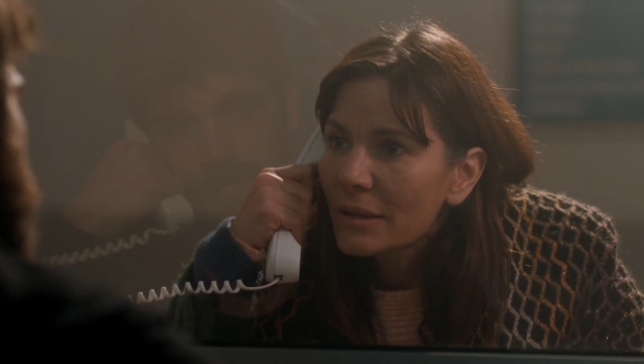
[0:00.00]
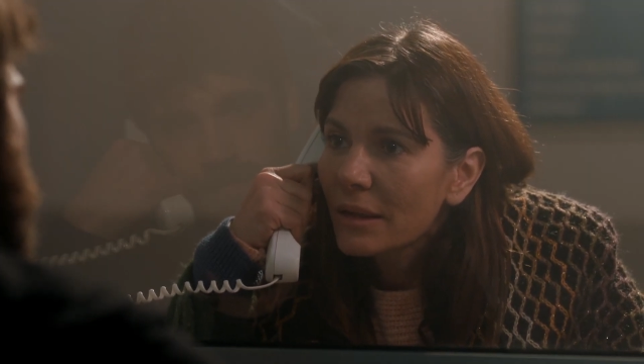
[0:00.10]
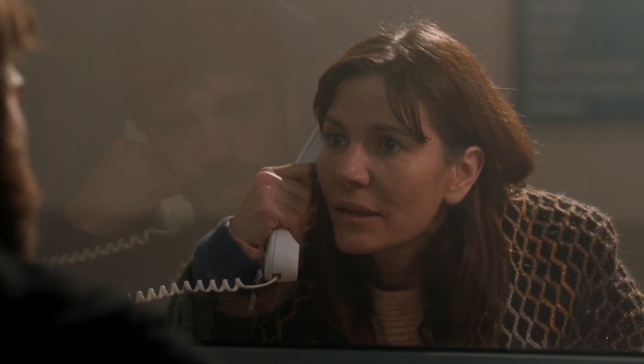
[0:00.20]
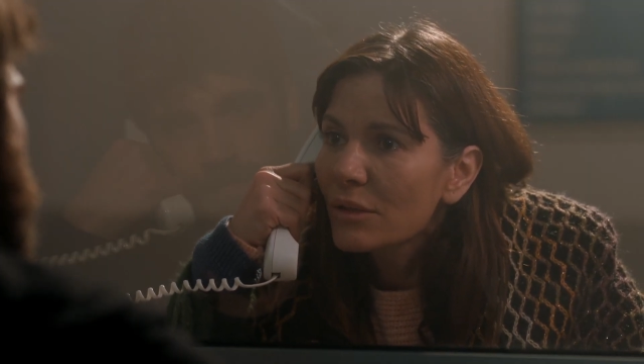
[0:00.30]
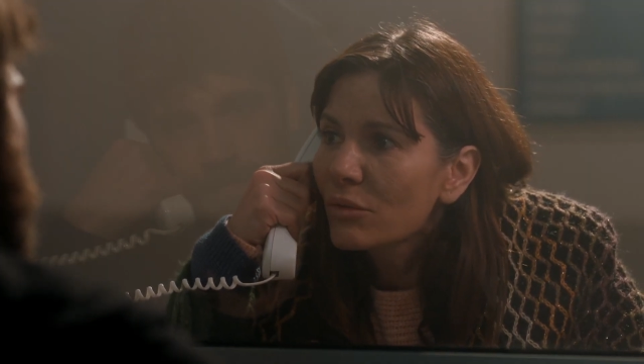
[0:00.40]

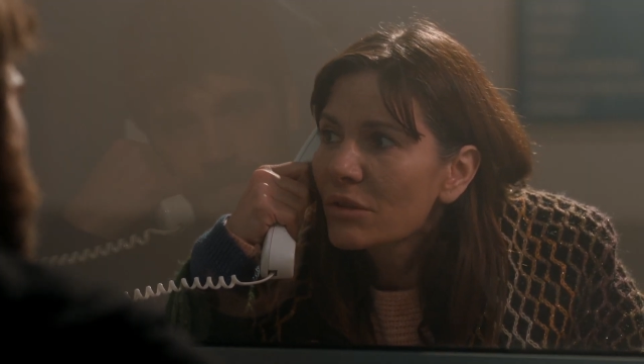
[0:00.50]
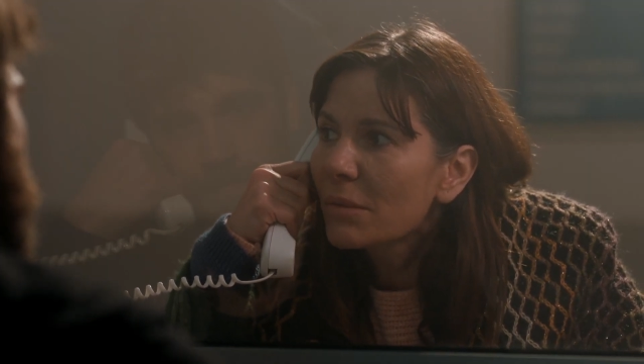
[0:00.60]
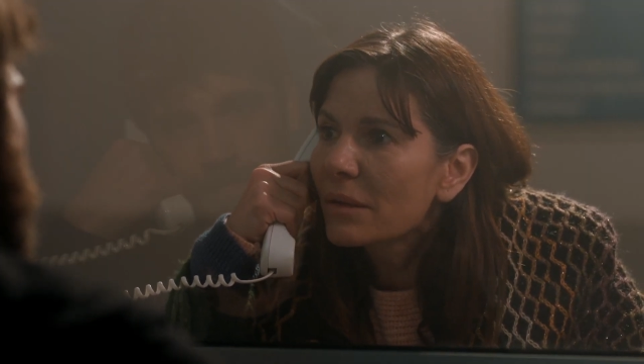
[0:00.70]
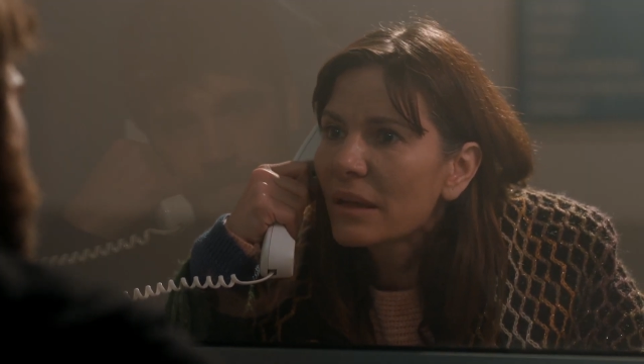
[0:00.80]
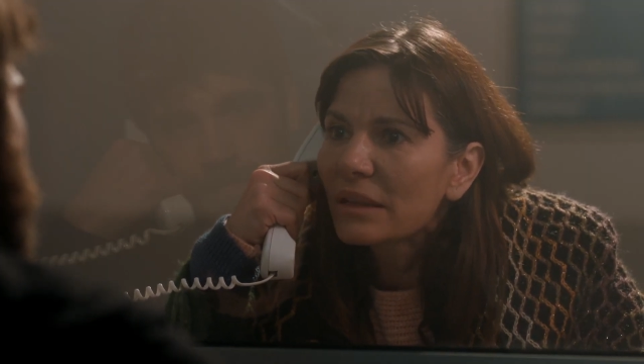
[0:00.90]
Zaten son
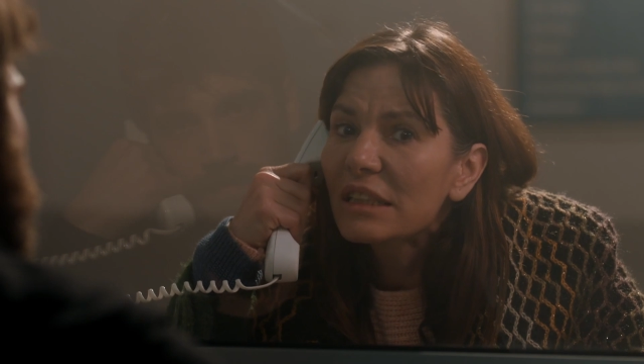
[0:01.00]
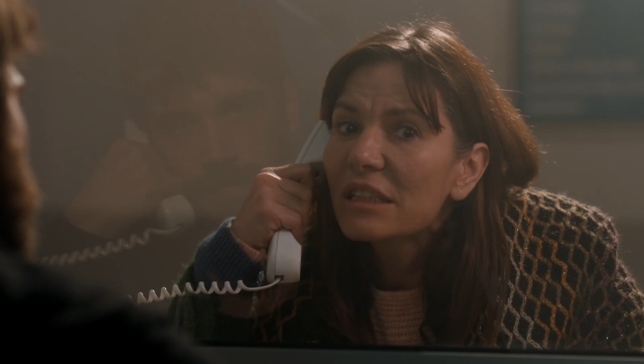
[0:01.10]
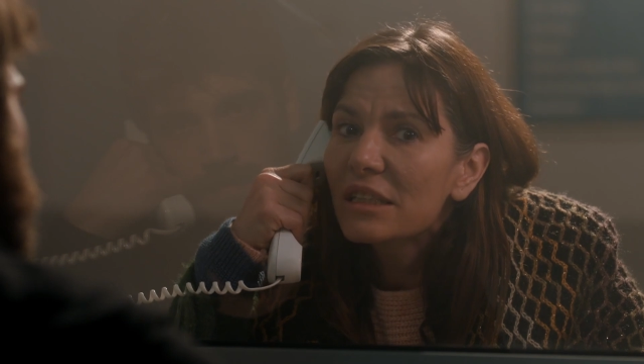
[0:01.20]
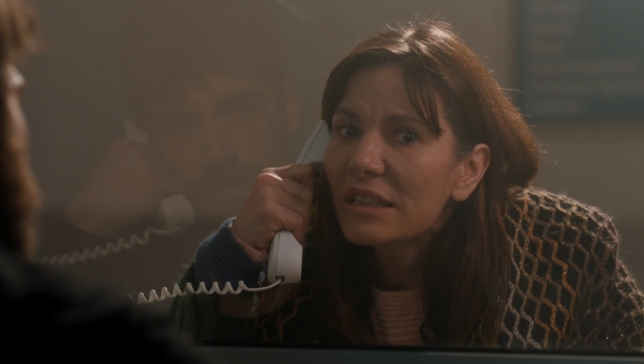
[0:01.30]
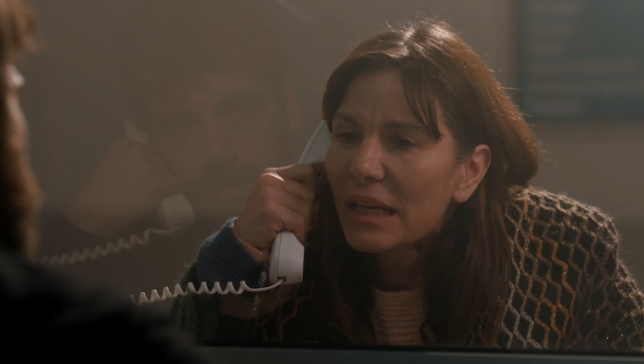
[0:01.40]
zamanlarda
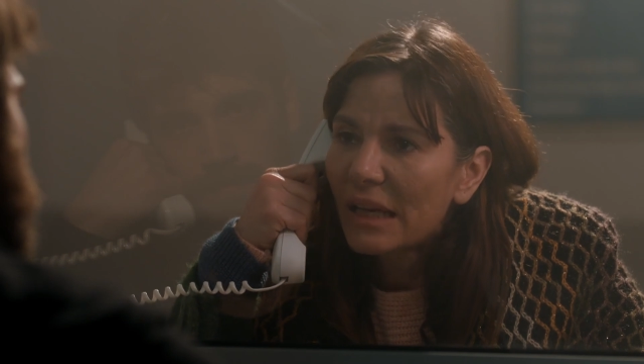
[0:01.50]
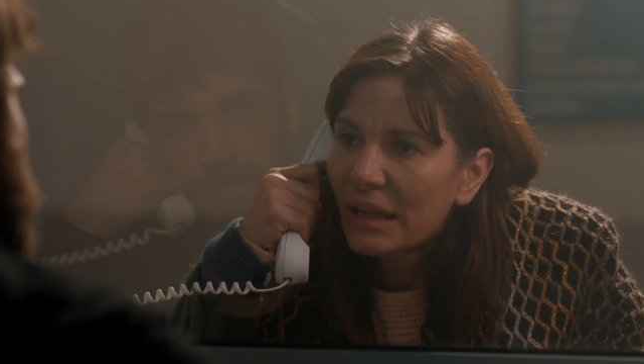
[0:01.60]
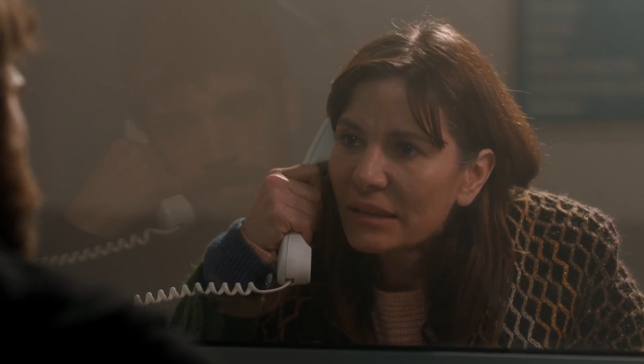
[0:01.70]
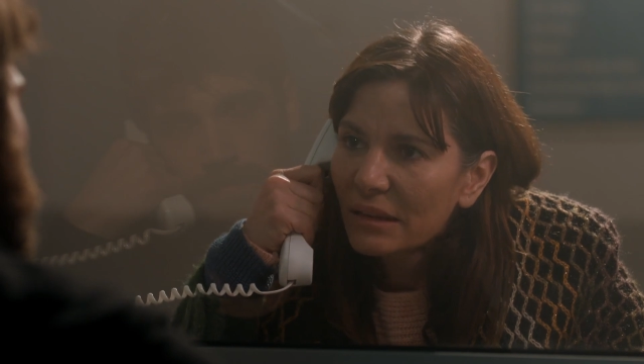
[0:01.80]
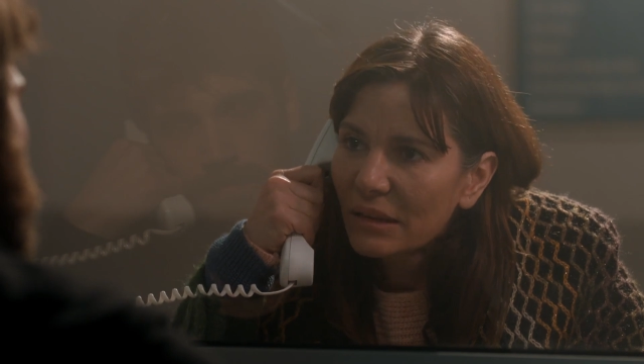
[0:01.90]
iyice
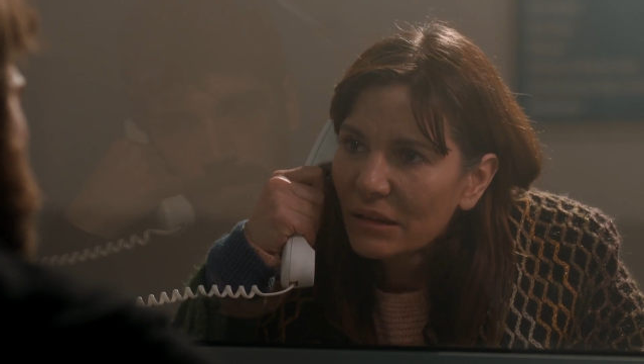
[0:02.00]
tellendi.